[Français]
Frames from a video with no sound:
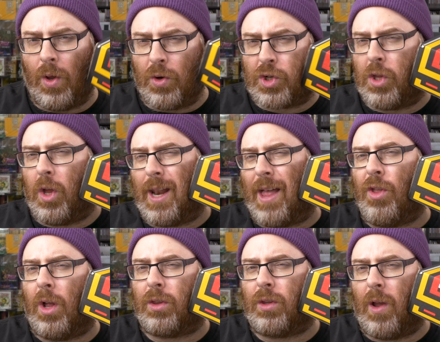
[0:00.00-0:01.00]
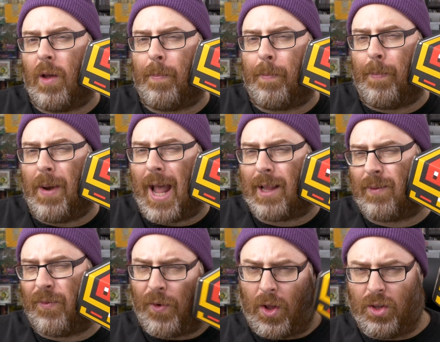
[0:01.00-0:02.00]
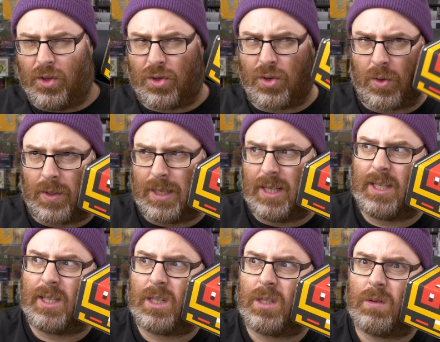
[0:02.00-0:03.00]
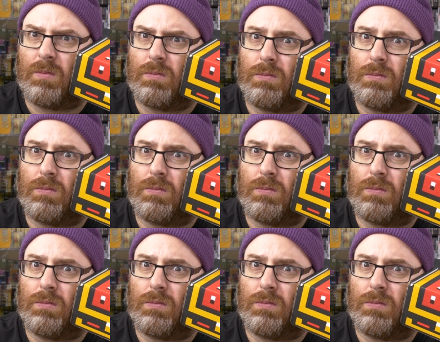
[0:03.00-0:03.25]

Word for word: Donc je donne la note de plate fun sur 10.